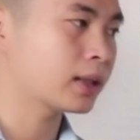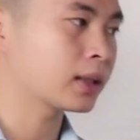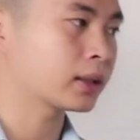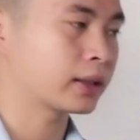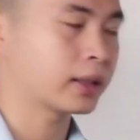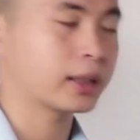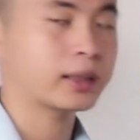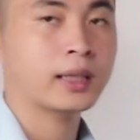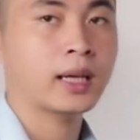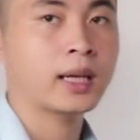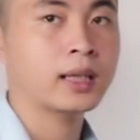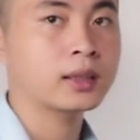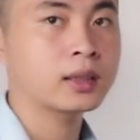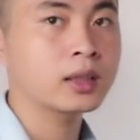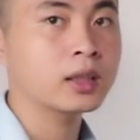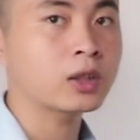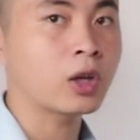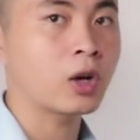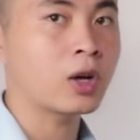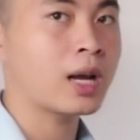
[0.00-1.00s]
được thiết kế
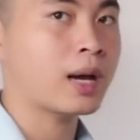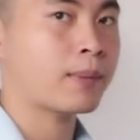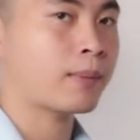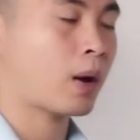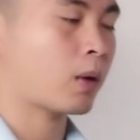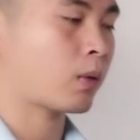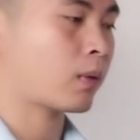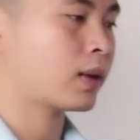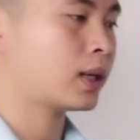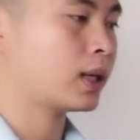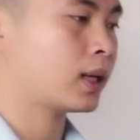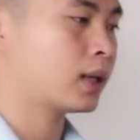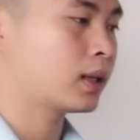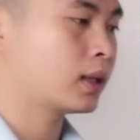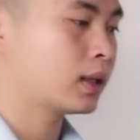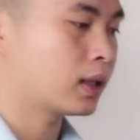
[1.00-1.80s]
tương đối là mỏng quá nè